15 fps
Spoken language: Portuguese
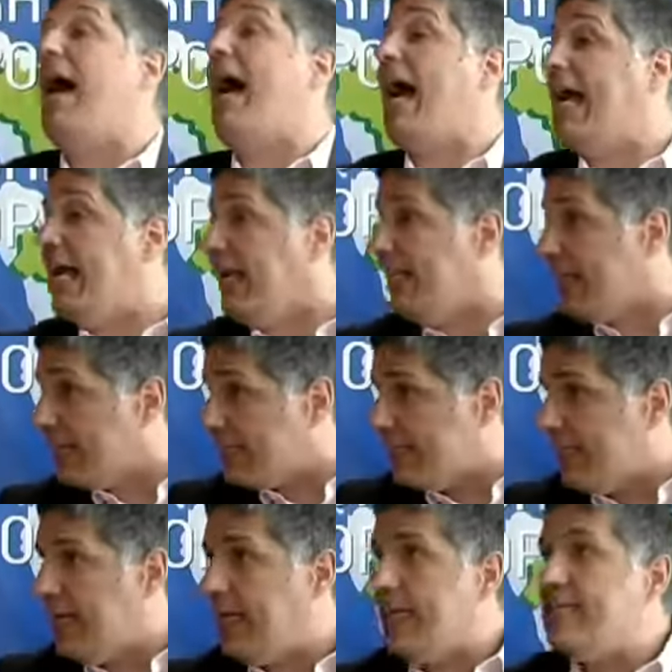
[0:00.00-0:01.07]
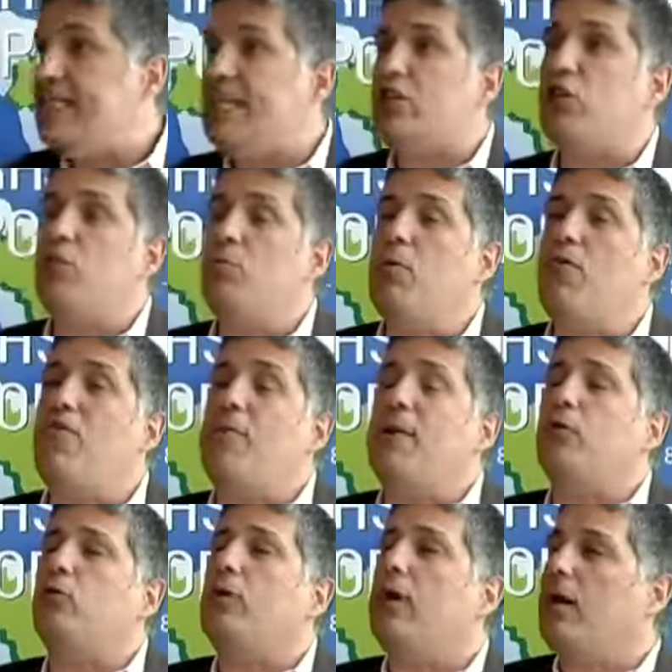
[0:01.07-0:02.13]
Ainda assim, existe um
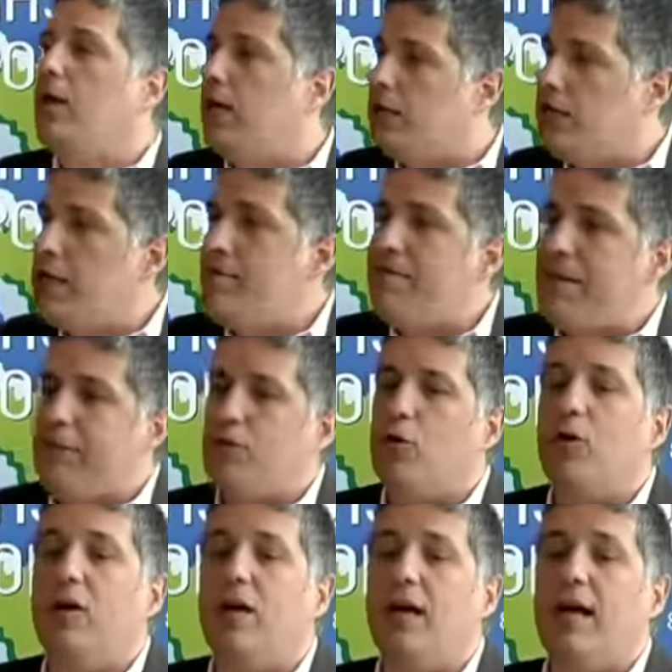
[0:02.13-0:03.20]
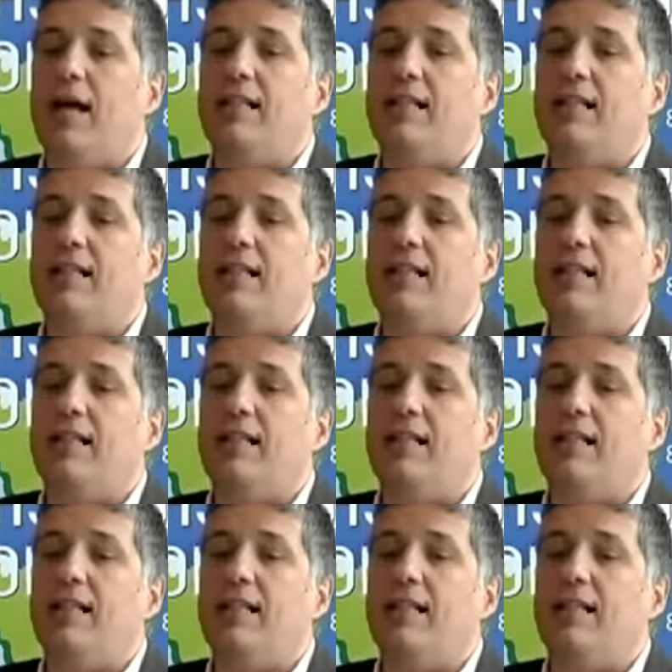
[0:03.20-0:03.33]
movimento grande em favor